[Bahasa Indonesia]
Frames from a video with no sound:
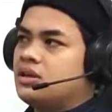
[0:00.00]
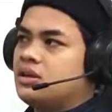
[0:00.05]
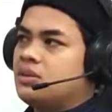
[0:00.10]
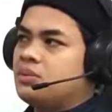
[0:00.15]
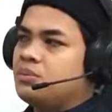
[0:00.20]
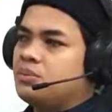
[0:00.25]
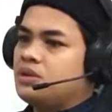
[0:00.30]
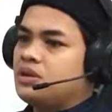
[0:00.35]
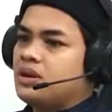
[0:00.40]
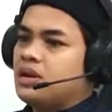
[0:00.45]

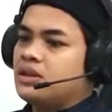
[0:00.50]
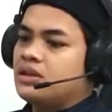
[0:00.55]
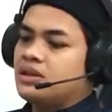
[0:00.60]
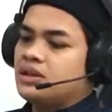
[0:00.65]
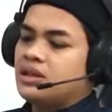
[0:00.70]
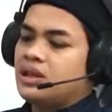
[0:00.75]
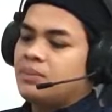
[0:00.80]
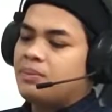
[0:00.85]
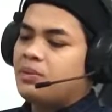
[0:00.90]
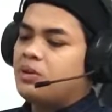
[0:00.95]
input
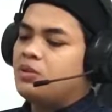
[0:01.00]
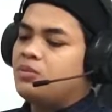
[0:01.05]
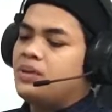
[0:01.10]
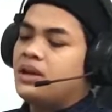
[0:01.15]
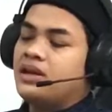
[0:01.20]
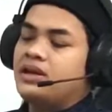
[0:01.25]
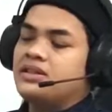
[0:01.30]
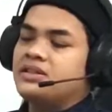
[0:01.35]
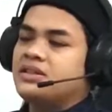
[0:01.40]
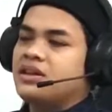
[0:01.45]
data tapi
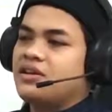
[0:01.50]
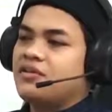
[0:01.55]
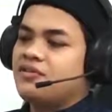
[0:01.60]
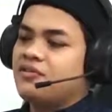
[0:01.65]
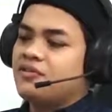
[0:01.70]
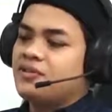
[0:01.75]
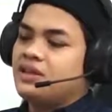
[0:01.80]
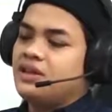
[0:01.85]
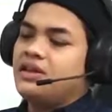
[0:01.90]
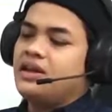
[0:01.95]
lupa di
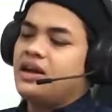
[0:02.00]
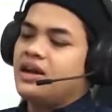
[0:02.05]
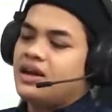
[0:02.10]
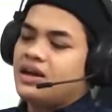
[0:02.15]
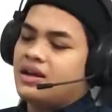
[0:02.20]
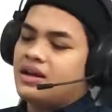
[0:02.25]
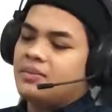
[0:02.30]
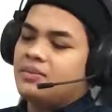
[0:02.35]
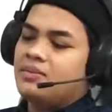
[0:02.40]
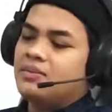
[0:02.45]
save,
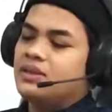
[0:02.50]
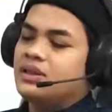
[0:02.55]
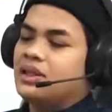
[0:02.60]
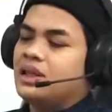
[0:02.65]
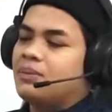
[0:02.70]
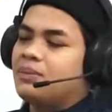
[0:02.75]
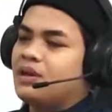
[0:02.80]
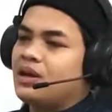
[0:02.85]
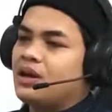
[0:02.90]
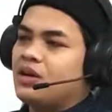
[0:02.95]
iya. Hmm.
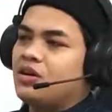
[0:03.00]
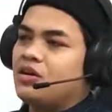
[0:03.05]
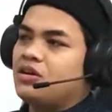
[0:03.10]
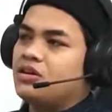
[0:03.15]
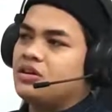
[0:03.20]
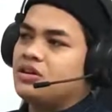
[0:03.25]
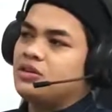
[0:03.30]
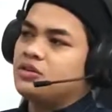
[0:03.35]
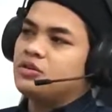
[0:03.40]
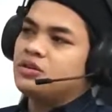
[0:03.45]
Tapi
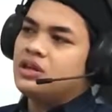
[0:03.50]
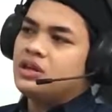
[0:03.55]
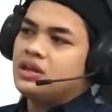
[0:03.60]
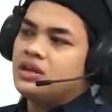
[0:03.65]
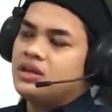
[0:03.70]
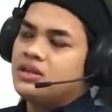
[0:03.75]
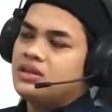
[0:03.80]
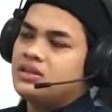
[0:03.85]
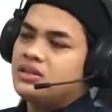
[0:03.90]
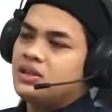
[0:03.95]
kalau udah
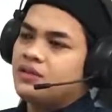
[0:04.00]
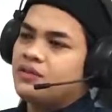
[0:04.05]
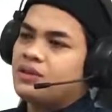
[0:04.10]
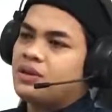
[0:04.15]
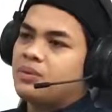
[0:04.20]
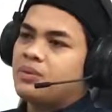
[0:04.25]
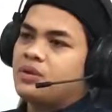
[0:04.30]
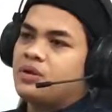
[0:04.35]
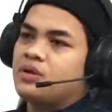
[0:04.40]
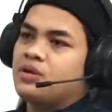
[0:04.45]
di save
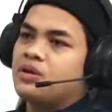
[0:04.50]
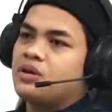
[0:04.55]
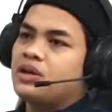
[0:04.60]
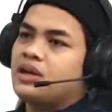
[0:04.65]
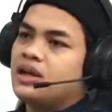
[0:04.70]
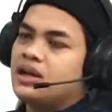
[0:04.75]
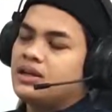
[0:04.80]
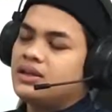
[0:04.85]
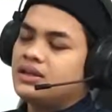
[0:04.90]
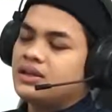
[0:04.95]
tapi kok
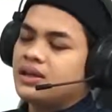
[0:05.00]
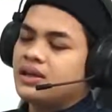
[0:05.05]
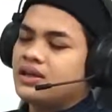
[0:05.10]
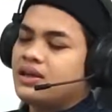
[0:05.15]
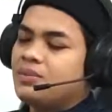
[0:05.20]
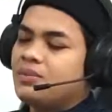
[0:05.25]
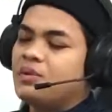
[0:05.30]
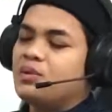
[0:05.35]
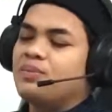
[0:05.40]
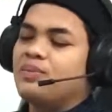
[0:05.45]
hilang,
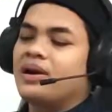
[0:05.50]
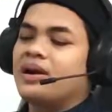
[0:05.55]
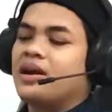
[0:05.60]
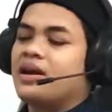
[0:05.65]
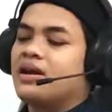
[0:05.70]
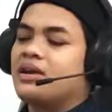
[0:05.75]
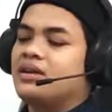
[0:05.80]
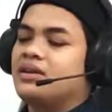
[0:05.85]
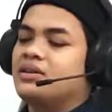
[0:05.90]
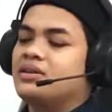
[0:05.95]
kayaknya belum
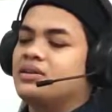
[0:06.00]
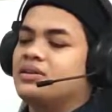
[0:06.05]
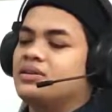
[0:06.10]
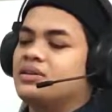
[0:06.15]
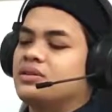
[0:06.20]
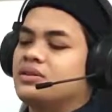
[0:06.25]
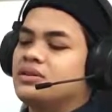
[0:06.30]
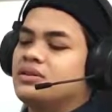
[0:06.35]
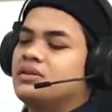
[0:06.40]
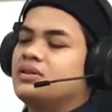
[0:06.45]
pernah gitu.
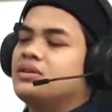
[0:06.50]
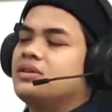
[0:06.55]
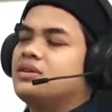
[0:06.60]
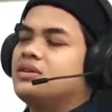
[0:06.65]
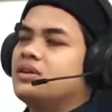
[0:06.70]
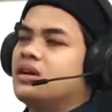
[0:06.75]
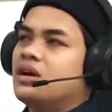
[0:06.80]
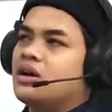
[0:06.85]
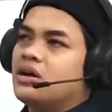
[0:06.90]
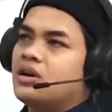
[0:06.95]

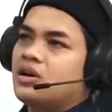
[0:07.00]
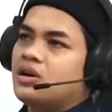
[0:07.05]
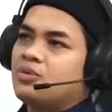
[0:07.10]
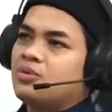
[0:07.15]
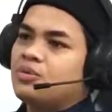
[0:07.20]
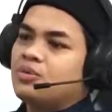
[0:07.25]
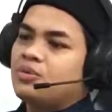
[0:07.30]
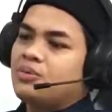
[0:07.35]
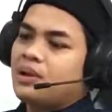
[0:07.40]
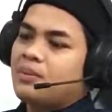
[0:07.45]
Okay. Nah,
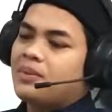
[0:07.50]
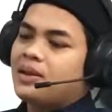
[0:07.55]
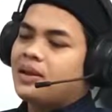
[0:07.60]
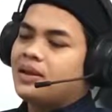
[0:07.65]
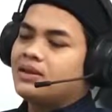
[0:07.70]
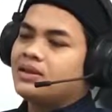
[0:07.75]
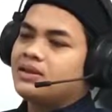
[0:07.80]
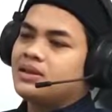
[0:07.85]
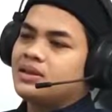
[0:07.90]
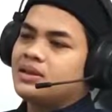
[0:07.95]
kalaupun memang
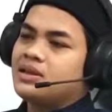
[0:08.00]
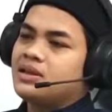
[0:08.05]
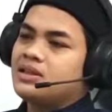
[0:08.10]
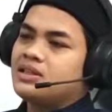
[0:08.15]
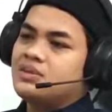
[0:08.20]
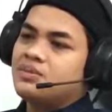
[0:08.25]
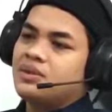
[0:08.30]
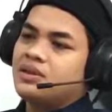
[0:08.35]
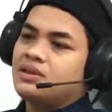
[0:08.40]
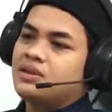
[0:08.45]
terjadi
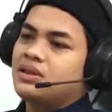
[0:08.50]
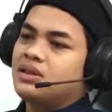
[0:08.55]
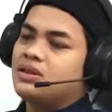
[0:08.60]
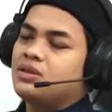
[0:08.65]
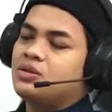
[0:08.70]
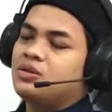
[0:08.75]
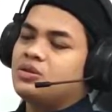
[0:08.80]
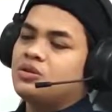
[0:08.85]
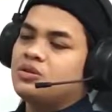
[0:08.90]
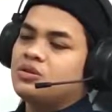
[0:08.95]
seperti
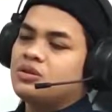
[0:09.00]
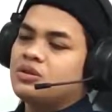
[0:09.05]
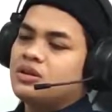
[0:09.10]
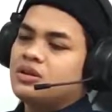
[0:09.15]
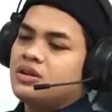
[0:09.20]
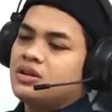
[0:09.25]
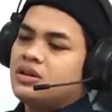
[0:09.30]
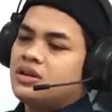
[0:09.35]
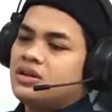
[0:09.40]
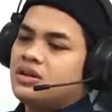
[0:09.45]
itu,
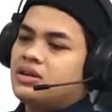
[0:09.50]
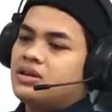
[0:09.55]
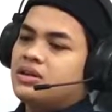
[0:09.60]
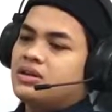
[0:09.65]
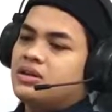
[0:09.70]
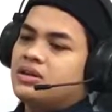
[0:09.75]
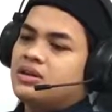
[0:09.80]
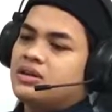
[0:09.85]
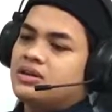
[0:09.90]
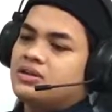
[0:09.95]

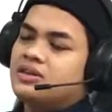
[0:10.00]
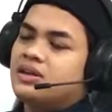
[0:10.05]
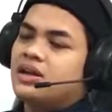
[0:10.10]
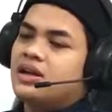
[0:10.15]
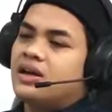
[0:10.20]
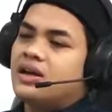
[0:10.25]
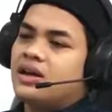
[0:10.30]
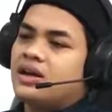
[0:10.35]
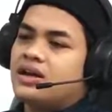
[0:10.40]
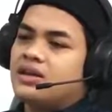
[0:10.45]
uh,
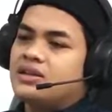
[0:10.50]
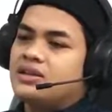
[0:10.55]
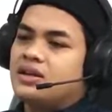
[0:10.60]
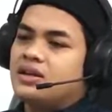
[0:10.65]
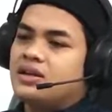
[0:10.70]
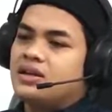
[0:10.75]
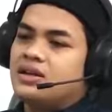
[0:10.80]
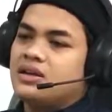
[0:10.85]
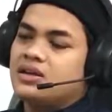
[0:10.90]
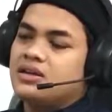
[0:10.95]
silahkan
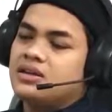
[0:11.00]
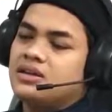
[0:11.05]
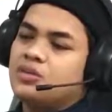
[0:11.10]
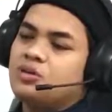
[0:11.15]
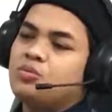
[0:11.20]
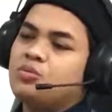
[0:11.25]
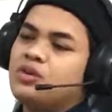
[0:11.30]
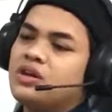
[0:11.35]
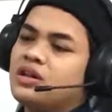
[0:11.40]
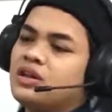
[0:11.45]
aja uh,
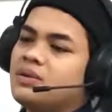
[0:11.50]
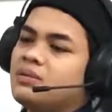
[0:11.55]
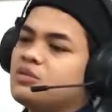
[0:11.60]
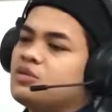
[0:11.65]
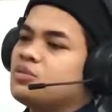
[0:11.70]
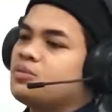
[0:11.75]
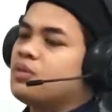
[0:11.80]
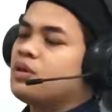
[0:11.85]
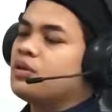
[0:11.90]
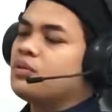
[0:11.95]
hubungi tim
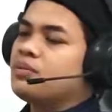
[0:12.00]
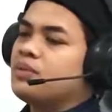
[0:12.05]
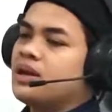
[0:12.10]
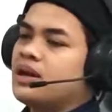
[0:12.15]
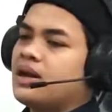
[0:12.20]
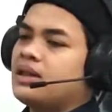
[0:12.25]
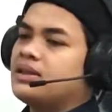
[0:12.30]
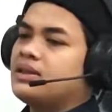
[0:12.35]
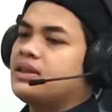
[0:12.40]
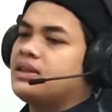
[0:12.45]
support
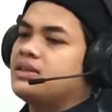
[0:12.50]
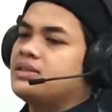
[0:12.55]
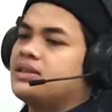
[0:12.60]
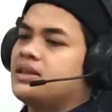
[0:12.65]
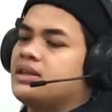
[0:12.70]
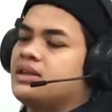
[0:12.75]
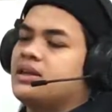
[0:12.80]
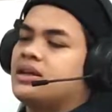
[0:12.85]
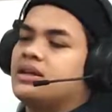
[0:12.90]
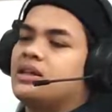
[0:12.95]
biar nanti
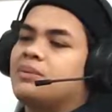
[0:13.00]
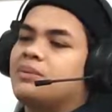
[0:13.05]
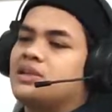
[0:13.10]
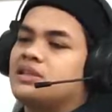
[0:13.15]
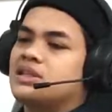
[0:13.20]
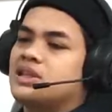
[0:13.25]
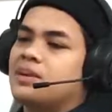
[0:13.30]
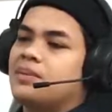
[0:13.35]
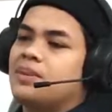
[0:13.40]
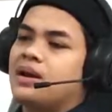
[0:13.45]
dicek
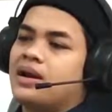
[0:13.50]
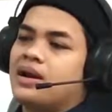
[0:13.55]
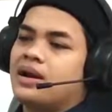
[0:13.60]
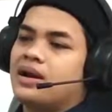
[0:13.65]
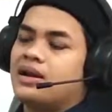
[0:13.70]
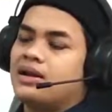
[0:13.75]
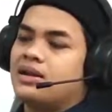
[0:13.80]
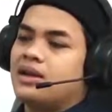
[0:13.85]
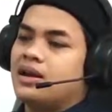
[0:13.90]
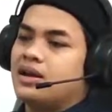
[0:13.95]
databasenya
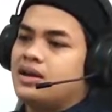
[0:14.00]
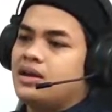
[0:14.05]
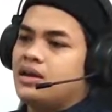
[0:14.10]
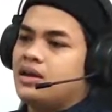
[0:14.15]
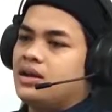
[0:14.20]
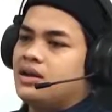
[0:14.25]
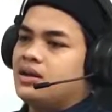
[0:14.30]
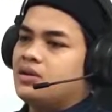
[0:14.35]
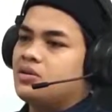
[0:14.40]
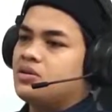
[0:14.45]
barangkali
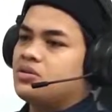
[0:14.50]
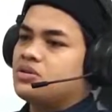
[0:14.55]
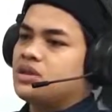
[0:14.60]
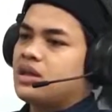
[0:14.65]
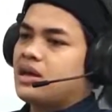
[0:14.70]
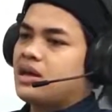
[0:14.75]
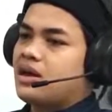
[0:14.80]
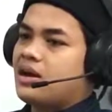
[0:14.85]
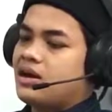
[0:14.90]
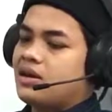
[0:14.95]
ada
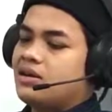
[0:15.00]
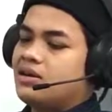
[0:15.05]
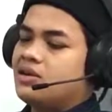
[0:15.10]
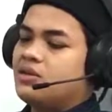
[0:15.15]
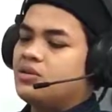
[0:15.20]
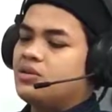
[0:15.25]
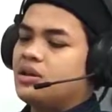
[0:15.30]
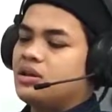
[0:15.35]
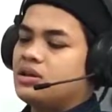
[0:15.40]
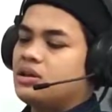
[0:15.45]
kerusakan gitu